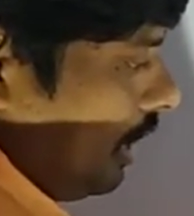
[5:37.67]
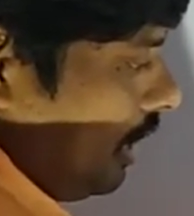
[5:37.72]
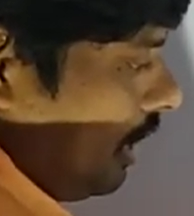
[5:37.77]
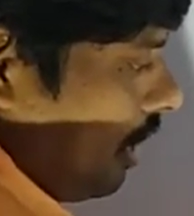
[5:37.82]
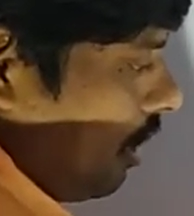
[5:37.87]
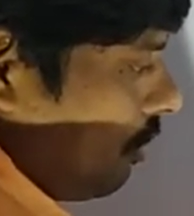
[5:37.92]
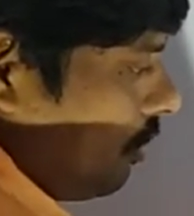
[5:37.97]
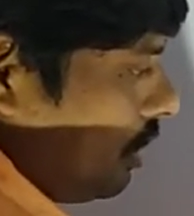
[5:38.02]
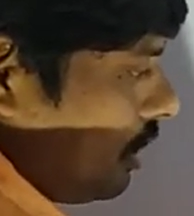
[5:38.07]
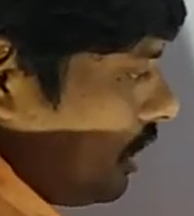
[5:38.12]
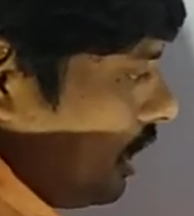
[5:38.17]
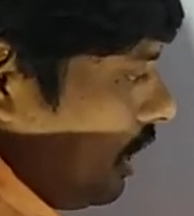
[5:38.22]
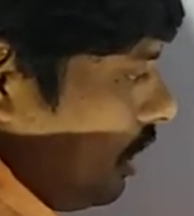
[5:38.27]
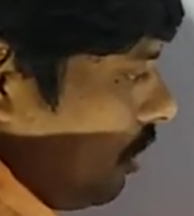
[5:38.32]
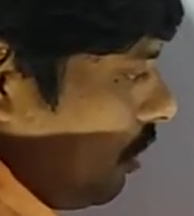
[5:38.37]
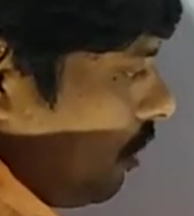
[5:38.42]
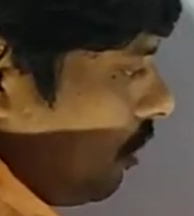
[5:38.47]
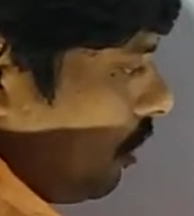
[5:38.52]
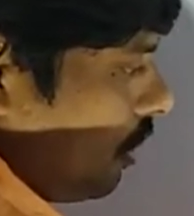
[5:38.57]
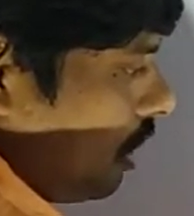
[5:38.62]
ఈ అవుట్ సైడ్
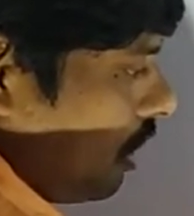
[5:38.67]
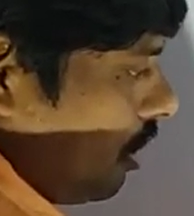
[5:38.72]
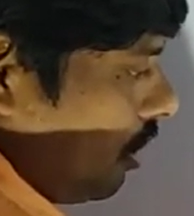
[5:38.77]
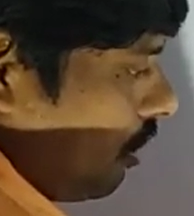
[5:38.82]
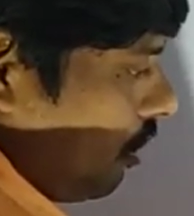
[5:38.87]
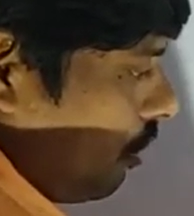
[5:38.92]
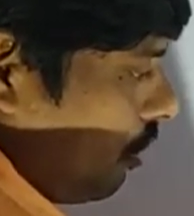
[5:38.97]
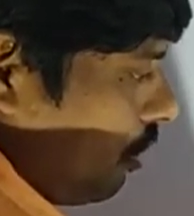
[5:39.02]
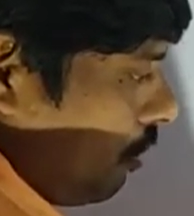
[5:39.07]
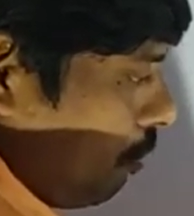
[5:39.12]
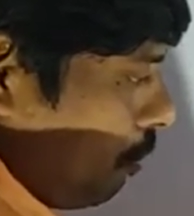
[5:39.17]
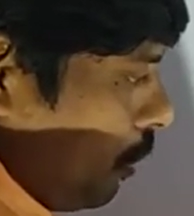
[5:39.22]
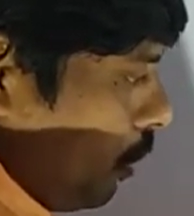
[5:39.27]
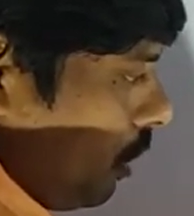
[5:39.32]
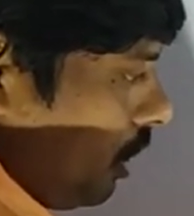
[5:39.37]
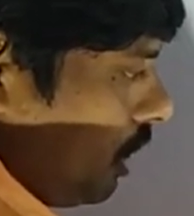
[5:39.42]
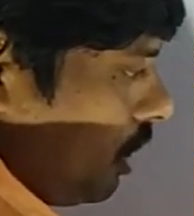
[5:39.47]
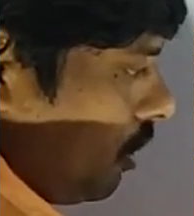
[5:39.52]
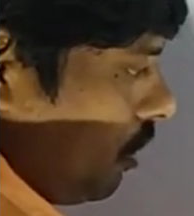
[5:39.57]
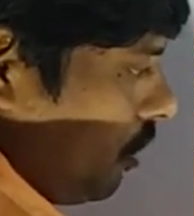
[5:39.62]
కోట్
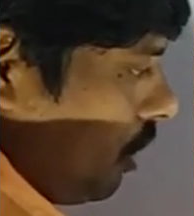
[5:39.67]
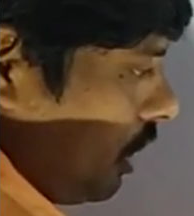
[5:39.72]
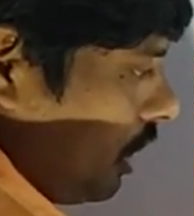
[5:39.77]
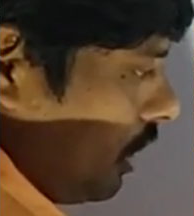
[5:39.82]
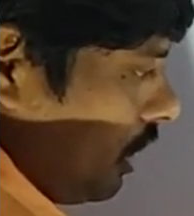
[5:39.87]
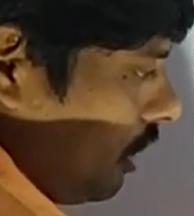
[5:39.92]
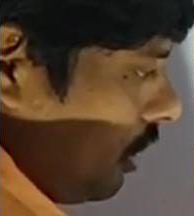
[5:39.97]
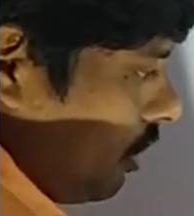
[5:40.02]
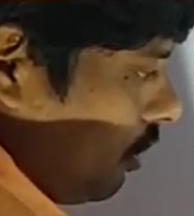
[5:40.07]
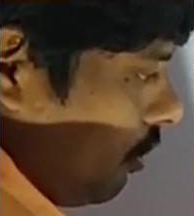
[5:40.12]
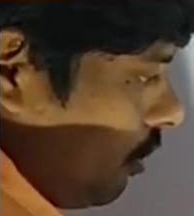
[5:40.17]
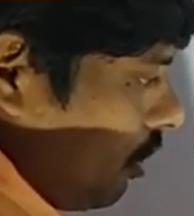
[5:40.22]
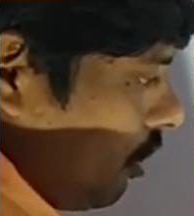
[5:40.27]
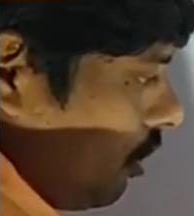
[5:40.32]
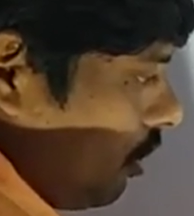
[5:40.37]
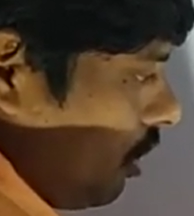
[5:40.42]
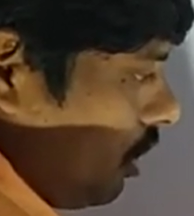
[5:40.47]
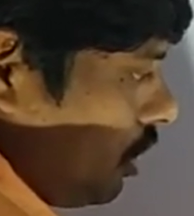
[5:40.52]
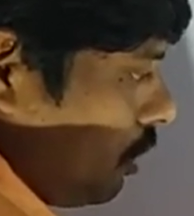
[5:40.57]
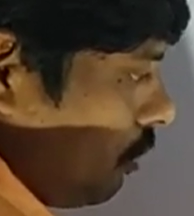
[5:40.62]
ప్రోటీన్ కోట్ ఏదైతే
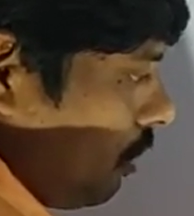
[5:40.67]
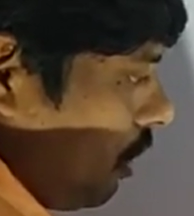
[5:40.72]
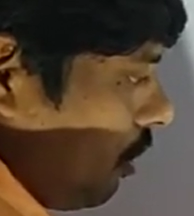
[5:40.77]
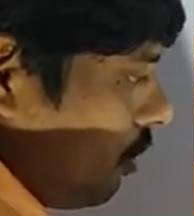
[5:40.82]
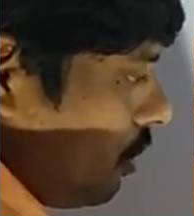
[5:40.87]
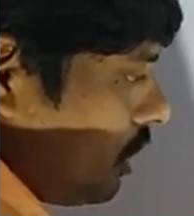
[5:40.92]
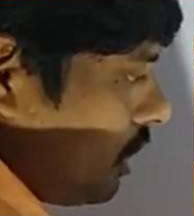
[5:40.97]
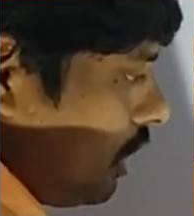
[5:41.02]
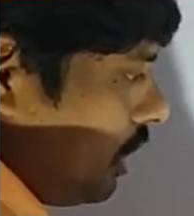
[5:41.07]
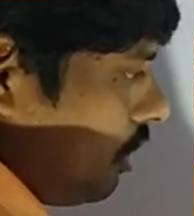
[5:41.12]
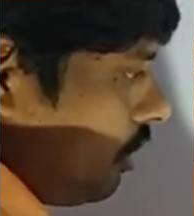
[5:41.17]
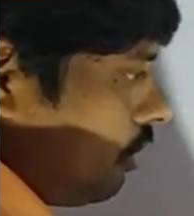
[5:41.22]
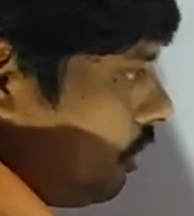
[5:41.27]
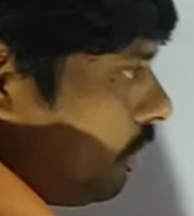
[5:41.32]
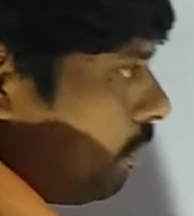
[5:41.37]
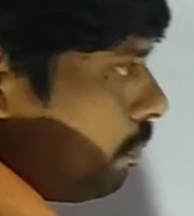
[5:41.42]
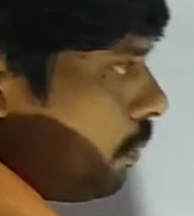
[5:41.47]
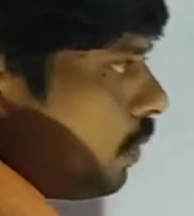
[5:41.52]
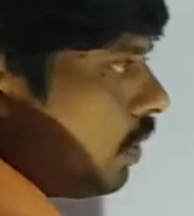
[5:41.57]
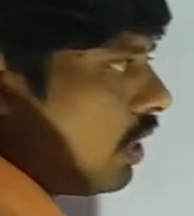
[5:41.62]
ఉంటుందో అవుట్ సైడ్
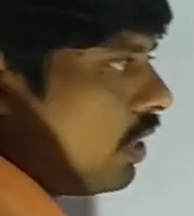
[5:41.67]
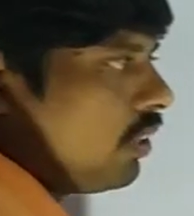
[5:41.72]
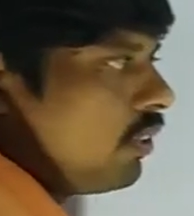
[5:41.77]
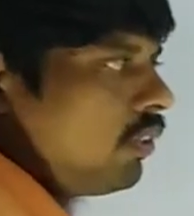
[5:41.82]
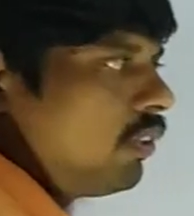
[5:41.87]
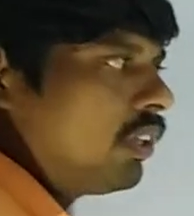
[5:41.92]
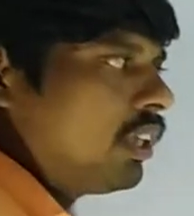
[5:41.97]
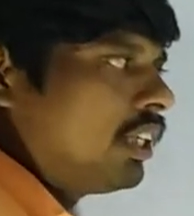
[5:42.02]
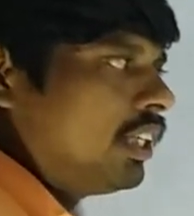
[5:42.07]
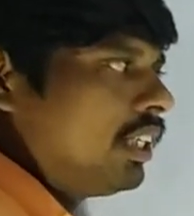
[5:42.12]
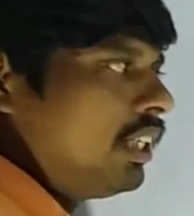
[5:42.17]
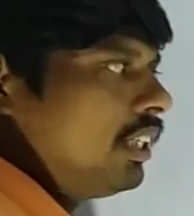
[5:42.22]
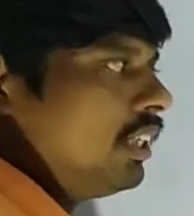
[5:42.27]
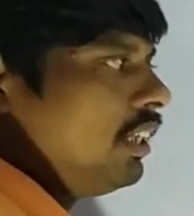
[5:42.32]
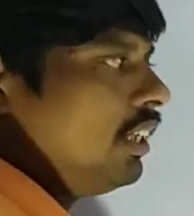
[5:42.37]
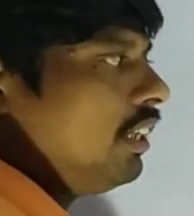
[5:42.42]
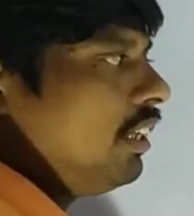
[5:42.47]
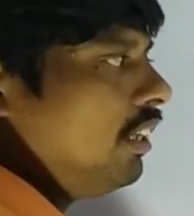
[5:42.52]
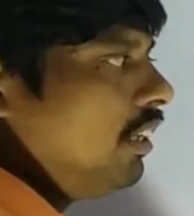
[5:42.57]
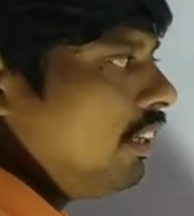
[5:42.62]
ప్రోటీన్ కోట్
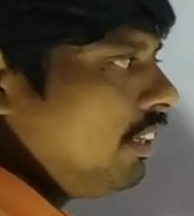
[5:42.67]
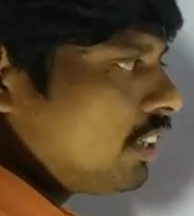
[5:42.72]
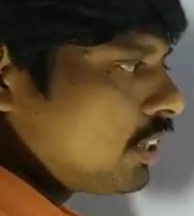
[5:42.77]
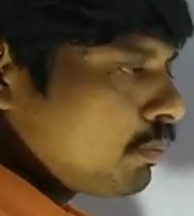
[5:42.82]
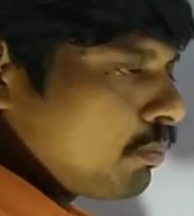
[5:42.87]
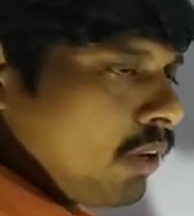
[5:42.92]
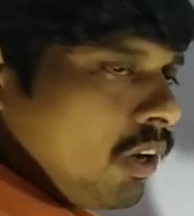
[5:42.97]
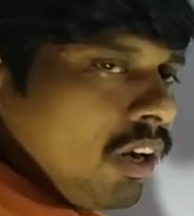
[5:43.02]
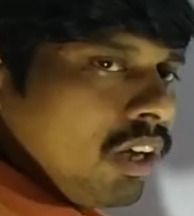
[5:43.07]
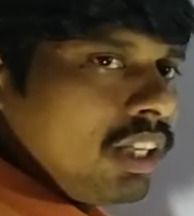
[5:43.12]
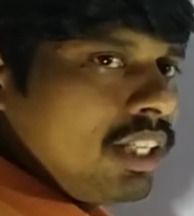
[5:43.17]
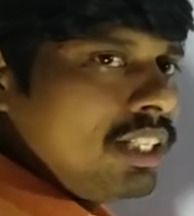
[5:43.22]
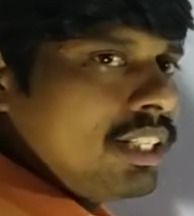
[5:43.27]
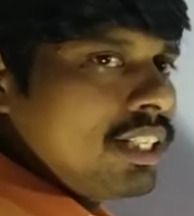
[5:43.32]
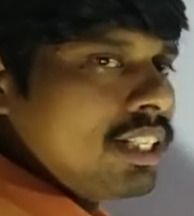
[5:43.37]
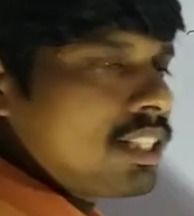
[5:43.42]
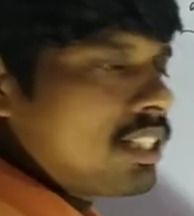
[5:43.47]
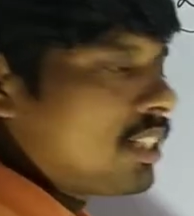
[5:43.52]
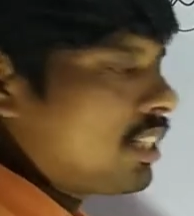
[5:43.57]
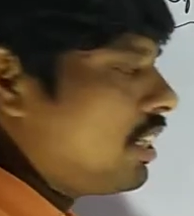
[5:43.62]
అనేది స్మాల్
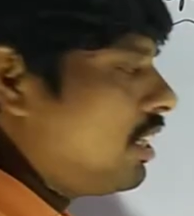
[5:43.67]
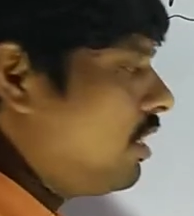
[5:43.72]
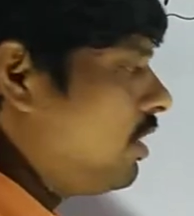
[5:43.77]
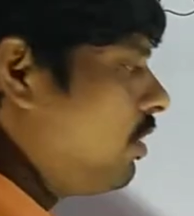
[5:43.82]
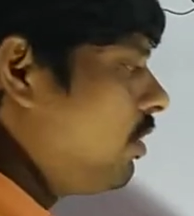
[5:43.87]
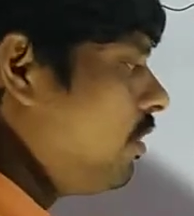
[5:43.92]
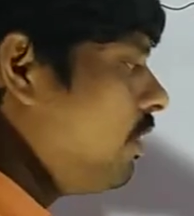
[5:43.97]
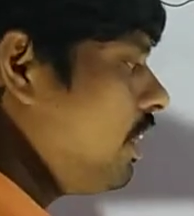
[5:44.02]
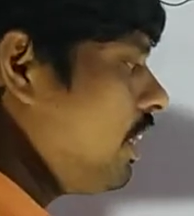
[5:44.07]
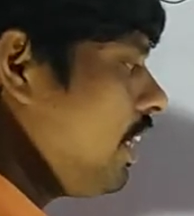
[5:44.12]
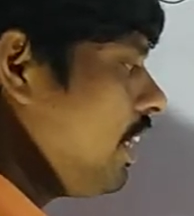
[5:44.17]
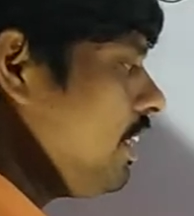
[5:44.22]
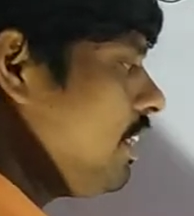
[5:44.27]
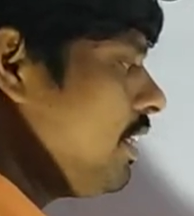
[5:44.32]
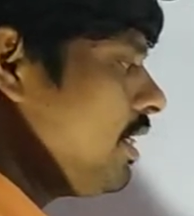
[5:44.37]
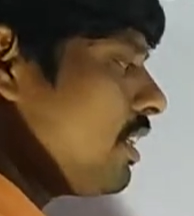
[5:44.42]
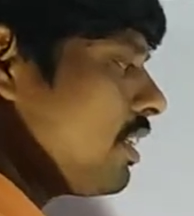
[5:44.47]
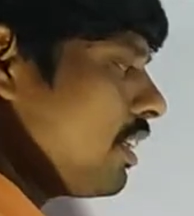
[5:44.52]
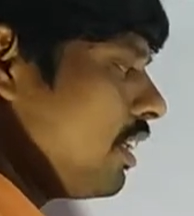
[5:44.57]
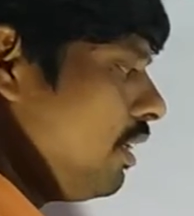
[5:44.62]
ఇంటెస్టైన్లో
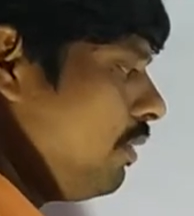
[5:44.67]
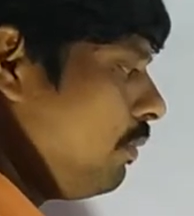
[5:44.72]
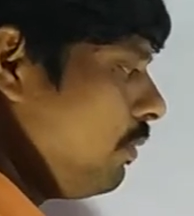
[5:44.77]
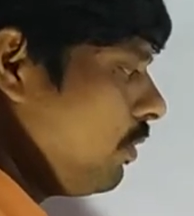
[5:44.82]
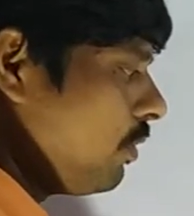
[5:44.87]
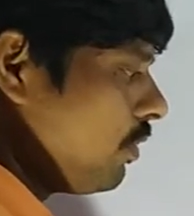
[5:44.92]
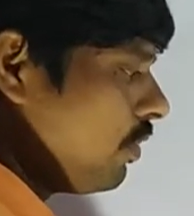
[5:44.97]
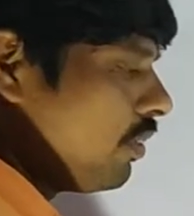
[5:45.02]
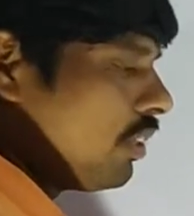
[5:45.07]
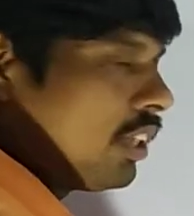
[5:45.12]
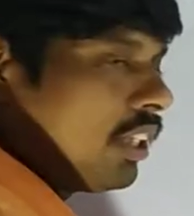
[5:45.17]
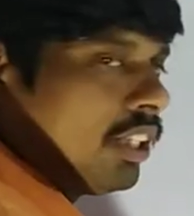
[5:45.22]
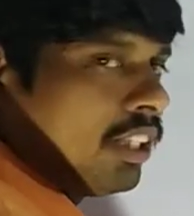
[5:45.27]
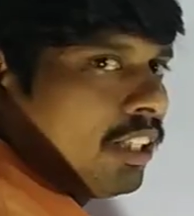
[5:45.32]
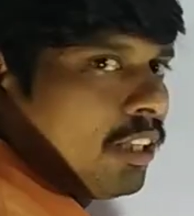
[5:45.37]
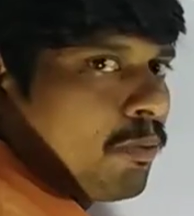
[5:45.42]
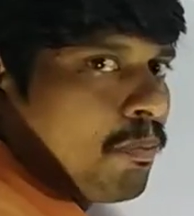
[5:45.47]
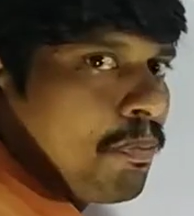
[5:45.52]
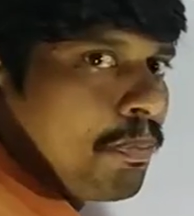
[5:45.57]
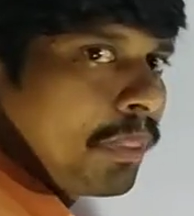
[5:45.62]
డైజెస్ట్ అయిపోతుంది
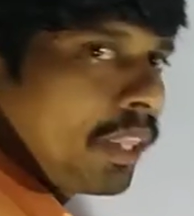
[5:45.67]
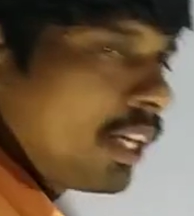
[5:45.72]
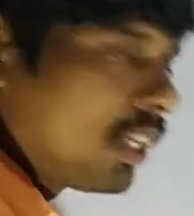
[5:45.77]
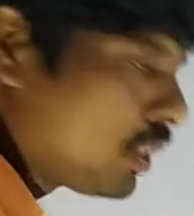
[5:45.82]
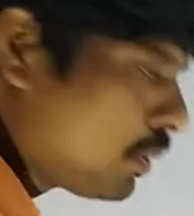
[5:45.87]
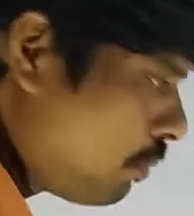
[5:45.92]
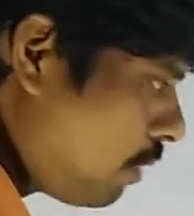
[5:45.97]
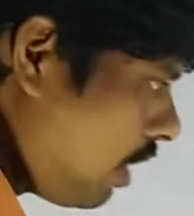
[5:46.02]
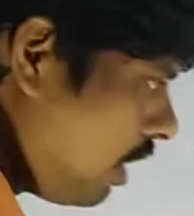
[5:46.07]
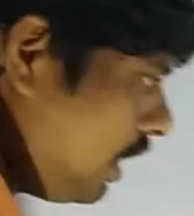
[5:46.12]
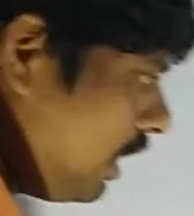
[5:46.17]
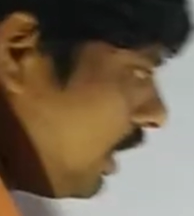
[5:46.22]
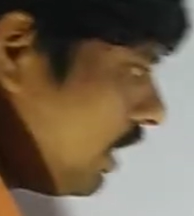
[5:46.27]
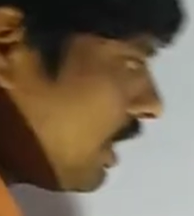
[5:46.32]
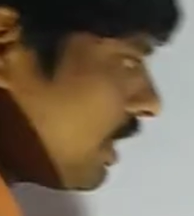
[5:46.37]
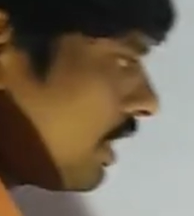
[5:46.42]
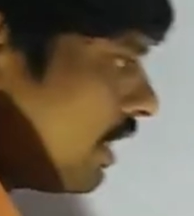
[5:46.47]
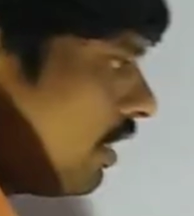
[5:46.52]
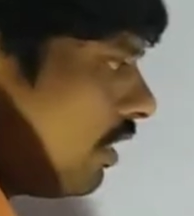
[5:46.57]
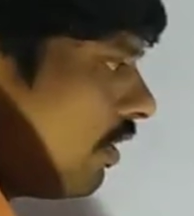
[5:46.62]
స్మాల్
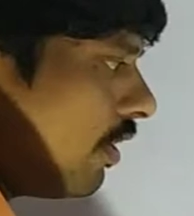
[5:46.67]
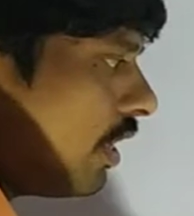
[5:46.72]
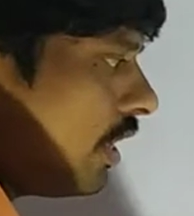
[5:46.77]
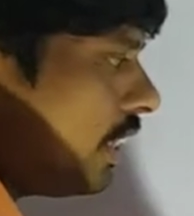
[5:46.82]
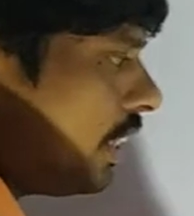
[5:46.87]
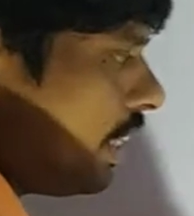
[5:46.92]
ఇంటెస్టైన్లో